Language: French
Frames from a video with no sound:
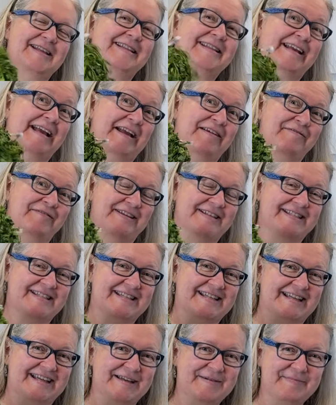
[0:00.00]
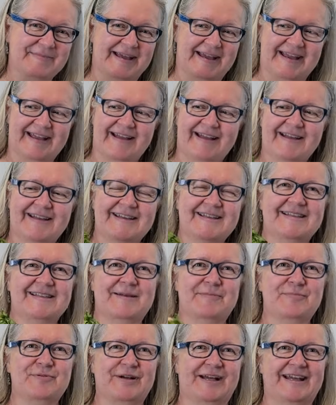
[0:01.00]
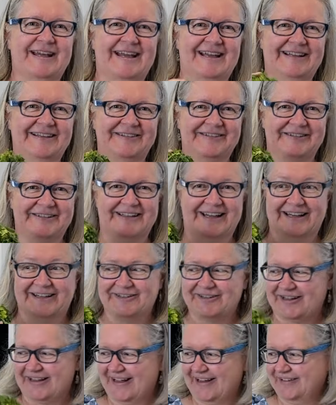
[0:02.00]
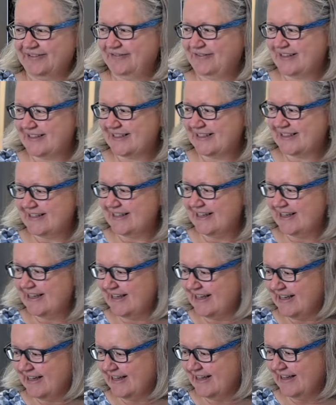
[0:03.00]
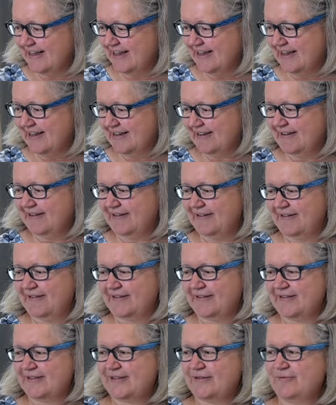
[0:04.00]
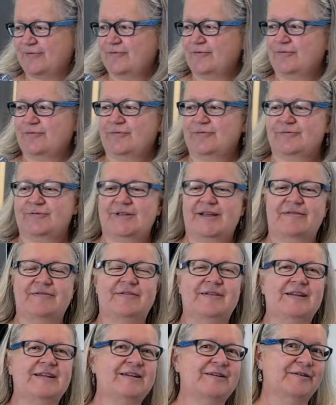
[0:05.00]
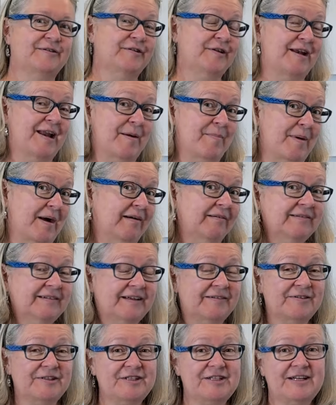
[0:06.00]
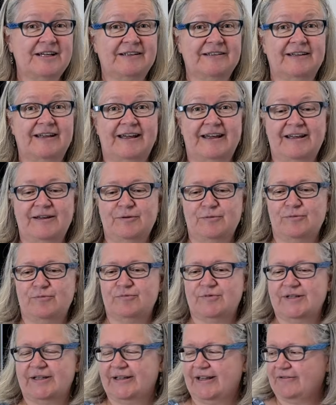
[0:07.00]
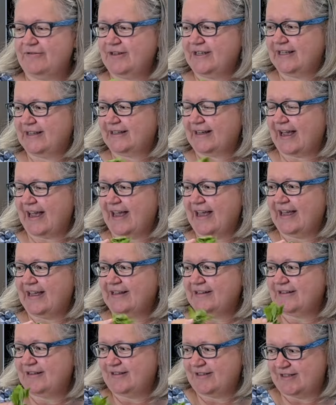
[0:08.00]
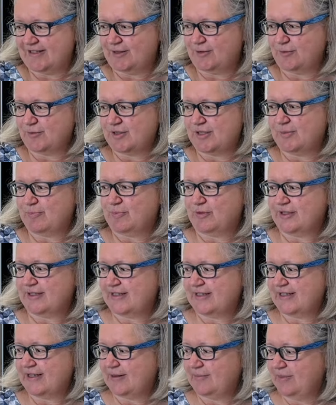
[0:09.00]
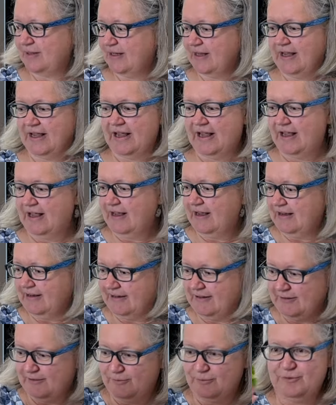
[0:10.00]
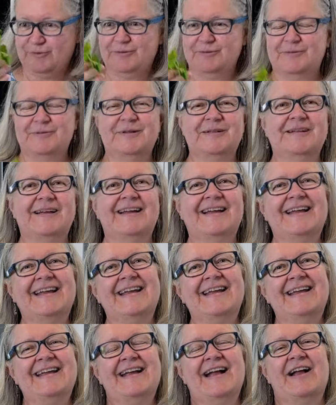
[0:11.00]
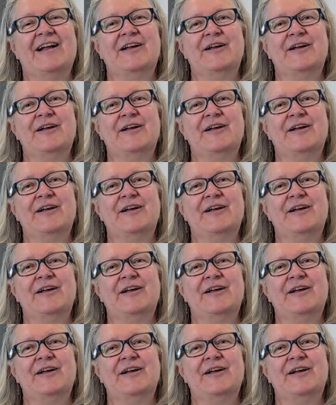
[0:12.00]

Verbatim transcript: très fatiguée, mais ça pourrait être de la coriandre fatiguée, euh, si vous, avez euh, de l'amande dans votre jardin ou vous en avez qui traînent, c'est aussi possible. Euh, wouh! Et